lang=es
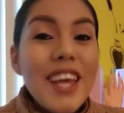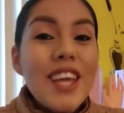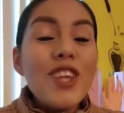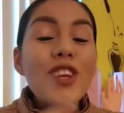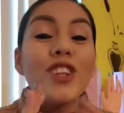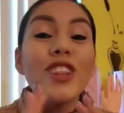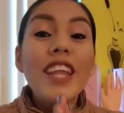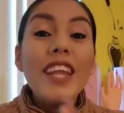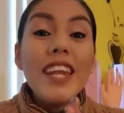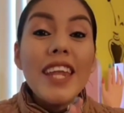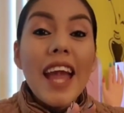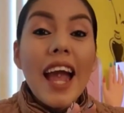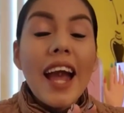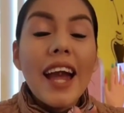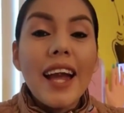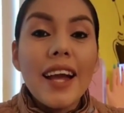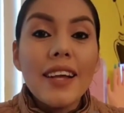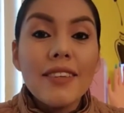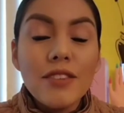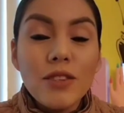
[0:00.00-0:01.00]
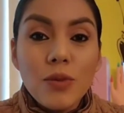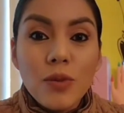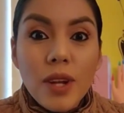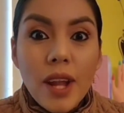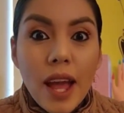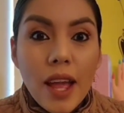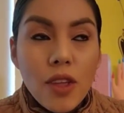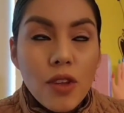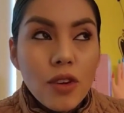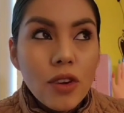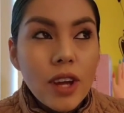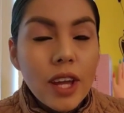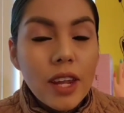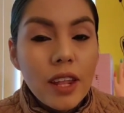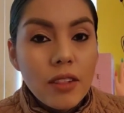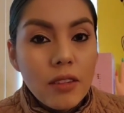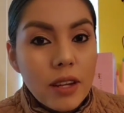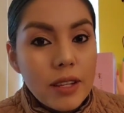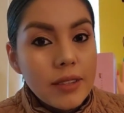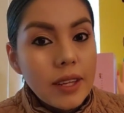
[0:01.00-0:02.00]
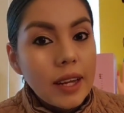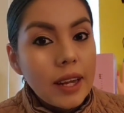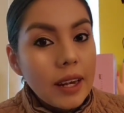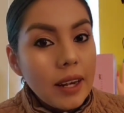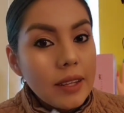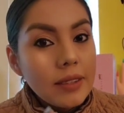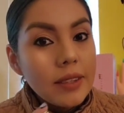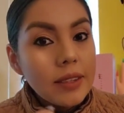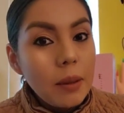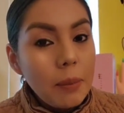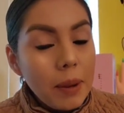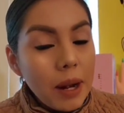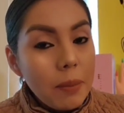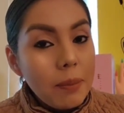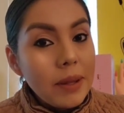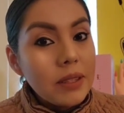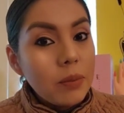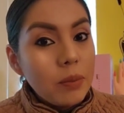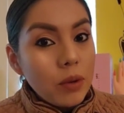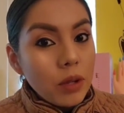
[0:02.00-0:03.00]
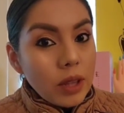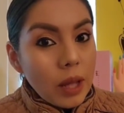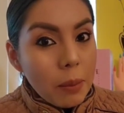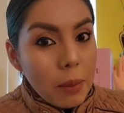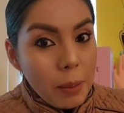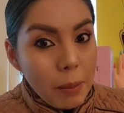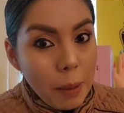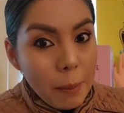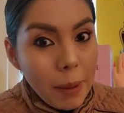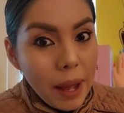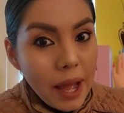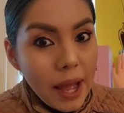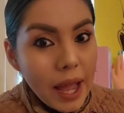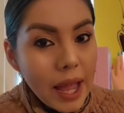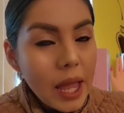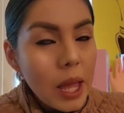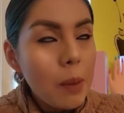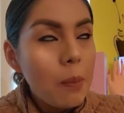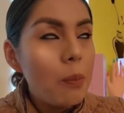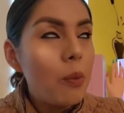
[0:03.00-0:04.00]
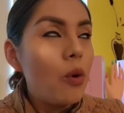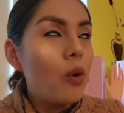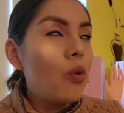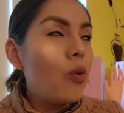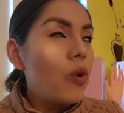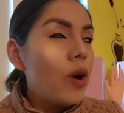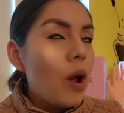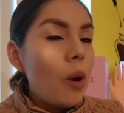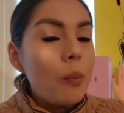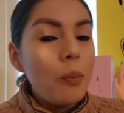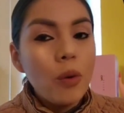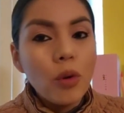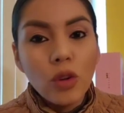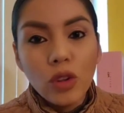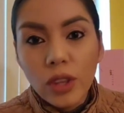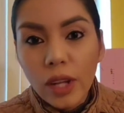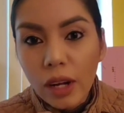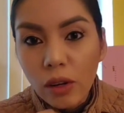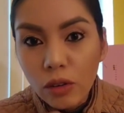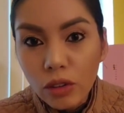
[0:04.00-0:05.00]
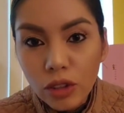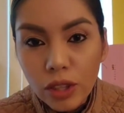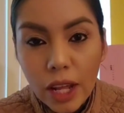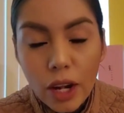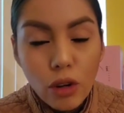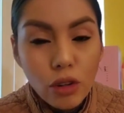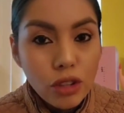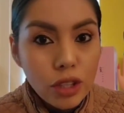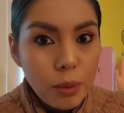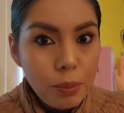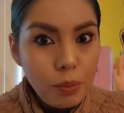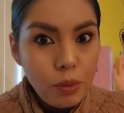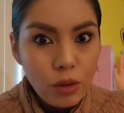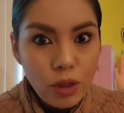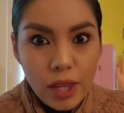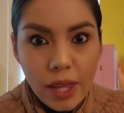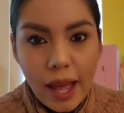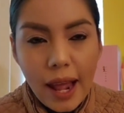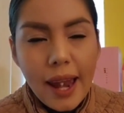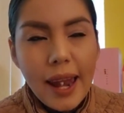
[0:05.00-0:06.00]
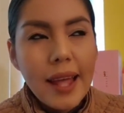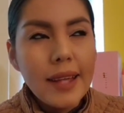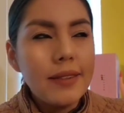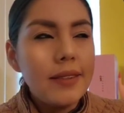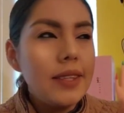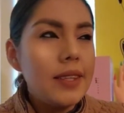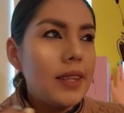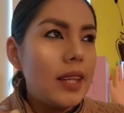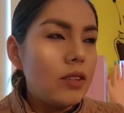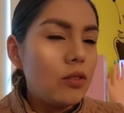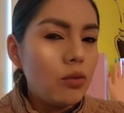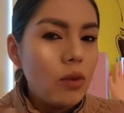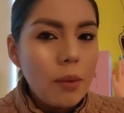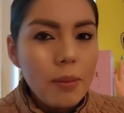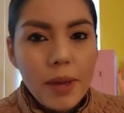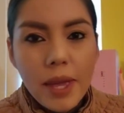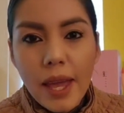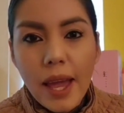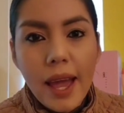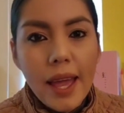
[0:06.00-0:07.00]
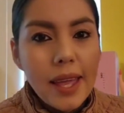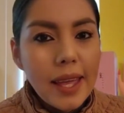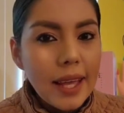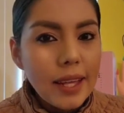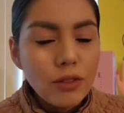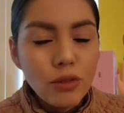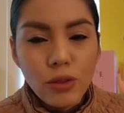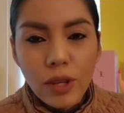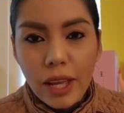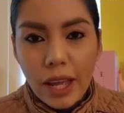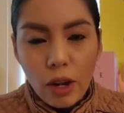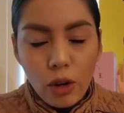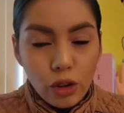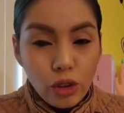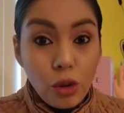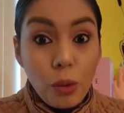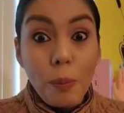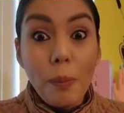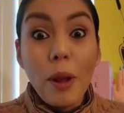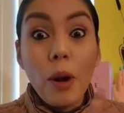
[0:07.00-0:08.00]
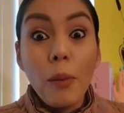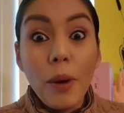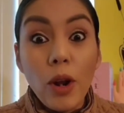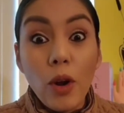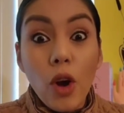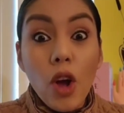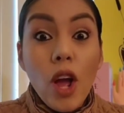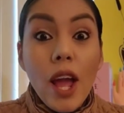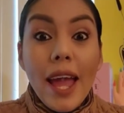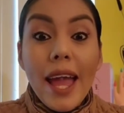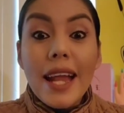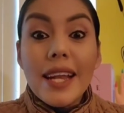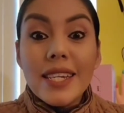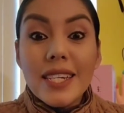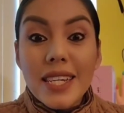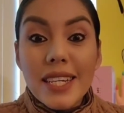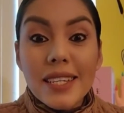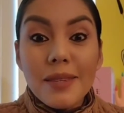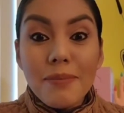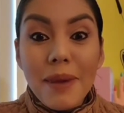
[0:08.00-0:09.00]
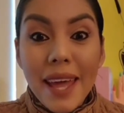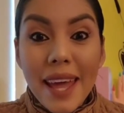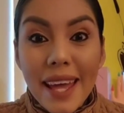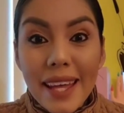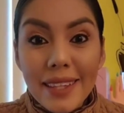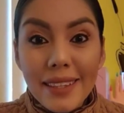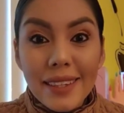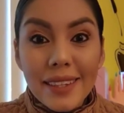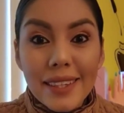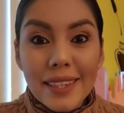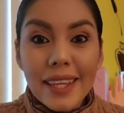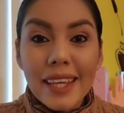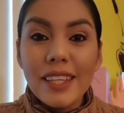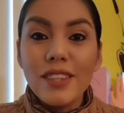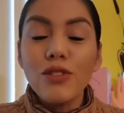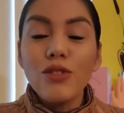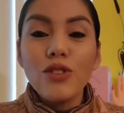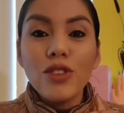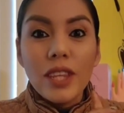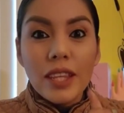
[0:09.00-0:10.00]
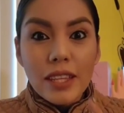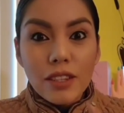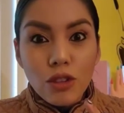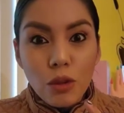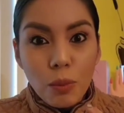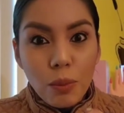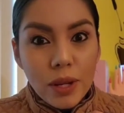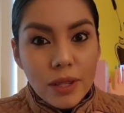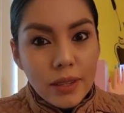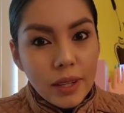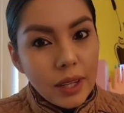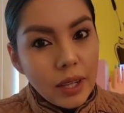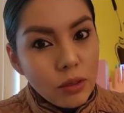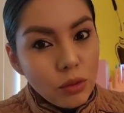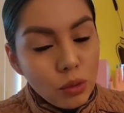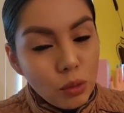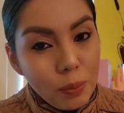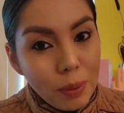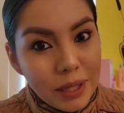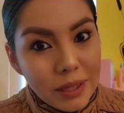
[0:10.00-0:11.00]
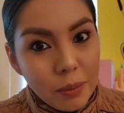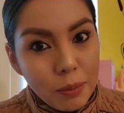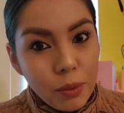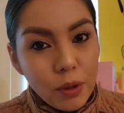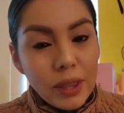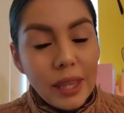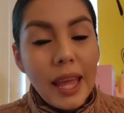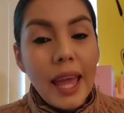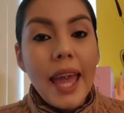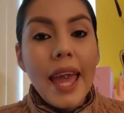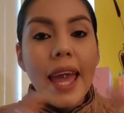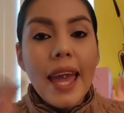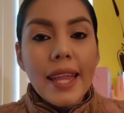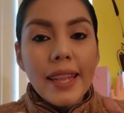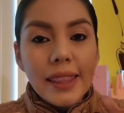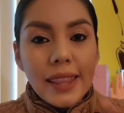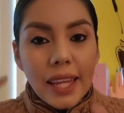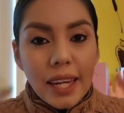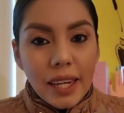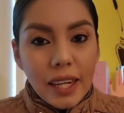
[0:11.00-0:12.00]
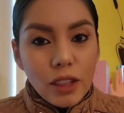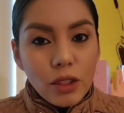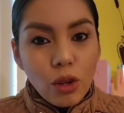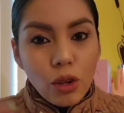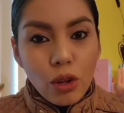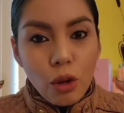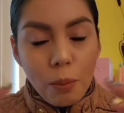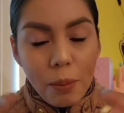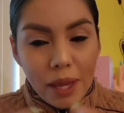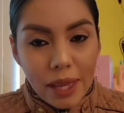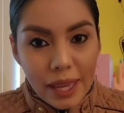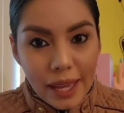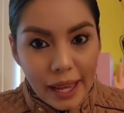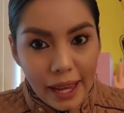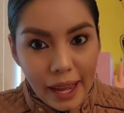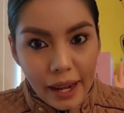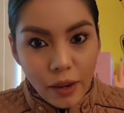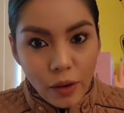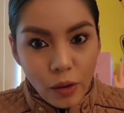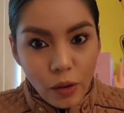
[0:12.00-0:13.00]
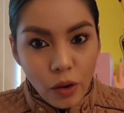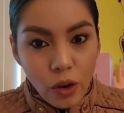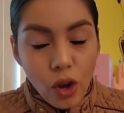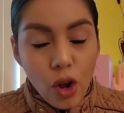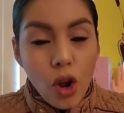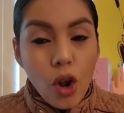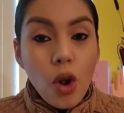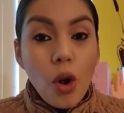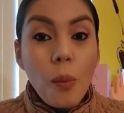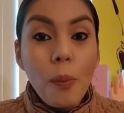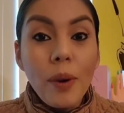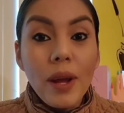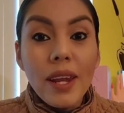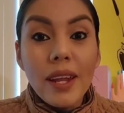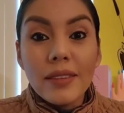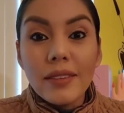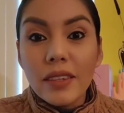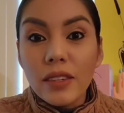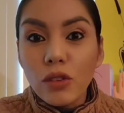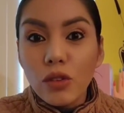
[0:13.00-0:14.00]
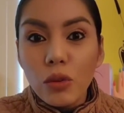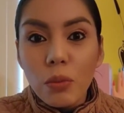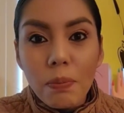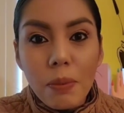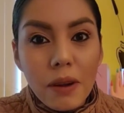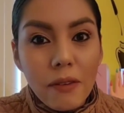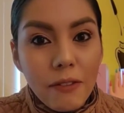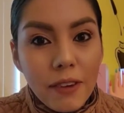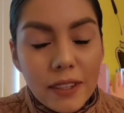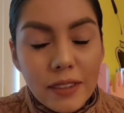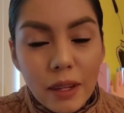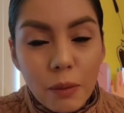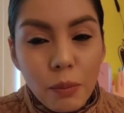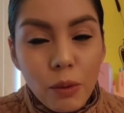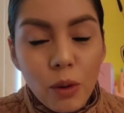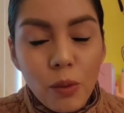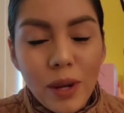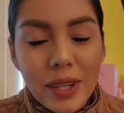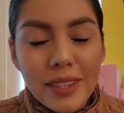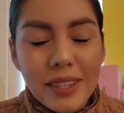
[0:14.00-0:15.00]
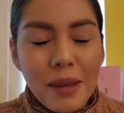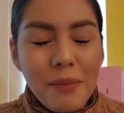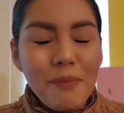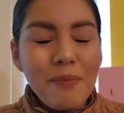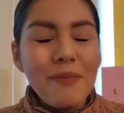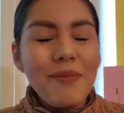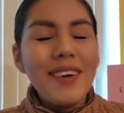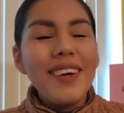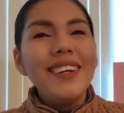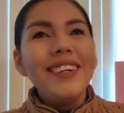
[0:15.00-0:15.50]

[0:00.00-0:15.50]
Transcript: yo tenía casi un año queriéndole sacar la cita para el pasaporte a mi mamá y por una o por otra cosa no se podía. Las citas no había y que esto y que el otro. Pero bueno, el chisme es que si ustedes no pueden sacar su pasaporte en territorio mexicano, lo pueden hacer súper fácil por WhatsApp.